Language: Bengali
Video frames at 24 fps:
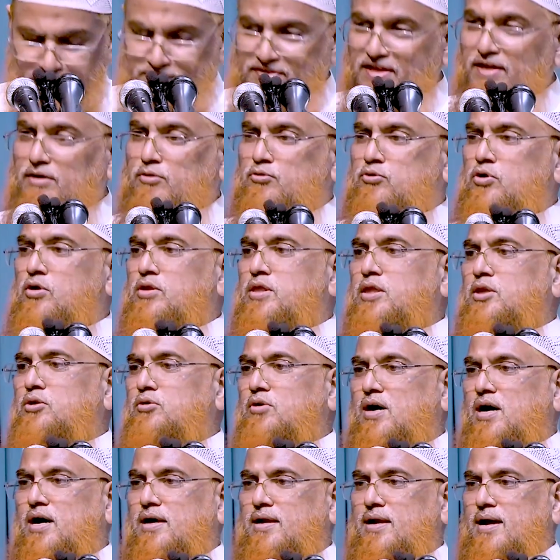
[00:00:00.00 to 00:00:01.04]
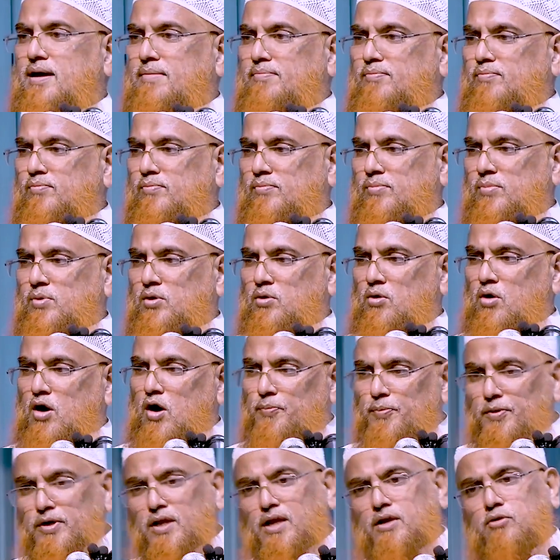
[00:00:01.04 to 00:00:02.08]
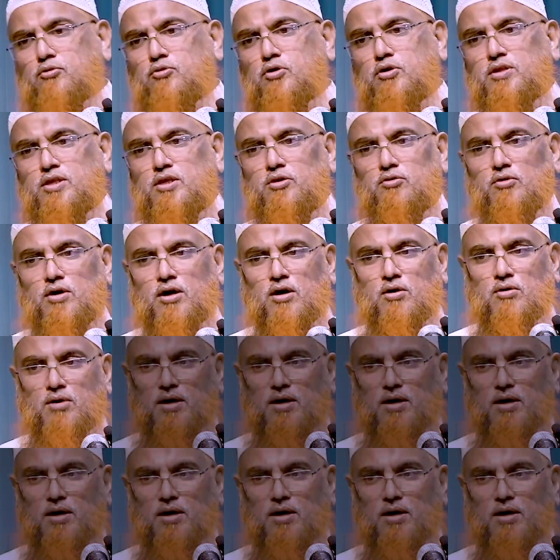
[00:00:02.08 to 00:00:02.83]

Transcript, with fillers: নিজের ক্ষতিও হারাম অপরের ক্ষতি করাও